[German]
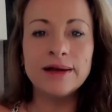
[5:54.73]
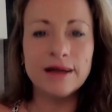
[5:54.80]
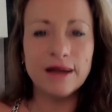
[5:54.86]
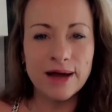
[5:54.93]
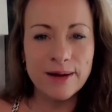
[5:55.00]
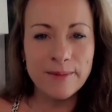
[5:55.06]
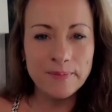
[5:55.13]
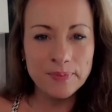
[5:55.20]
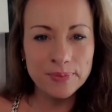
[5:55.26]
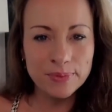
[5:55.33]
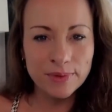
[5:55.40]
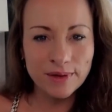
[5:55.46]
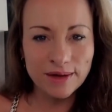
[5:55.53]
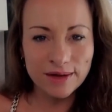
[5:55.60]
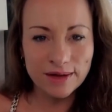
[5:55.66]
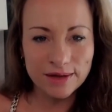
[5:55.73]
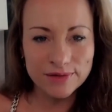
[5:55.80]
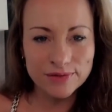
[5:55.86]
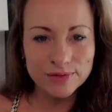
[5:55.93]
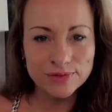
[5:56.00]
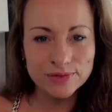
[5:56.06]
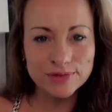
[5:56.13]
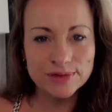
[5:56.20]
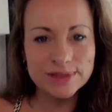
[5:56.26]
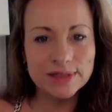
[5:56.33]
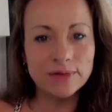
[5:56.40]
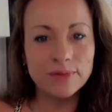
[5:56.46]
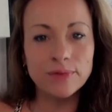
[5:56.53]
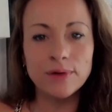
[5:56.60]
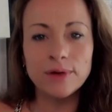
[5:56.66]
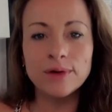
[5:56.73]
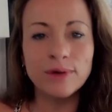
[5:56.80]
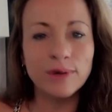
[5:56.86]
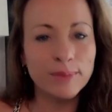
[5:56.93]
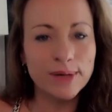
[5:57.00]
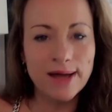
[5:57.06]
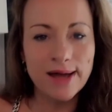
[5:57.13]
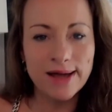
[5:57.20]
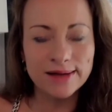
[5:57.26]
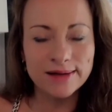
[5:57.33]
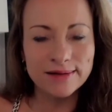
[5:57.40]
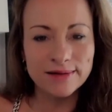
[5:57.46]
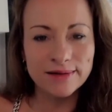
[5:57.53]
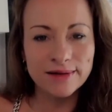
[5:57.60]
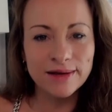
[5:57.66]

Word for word: kam Jesus in seiner Vollkommenheit.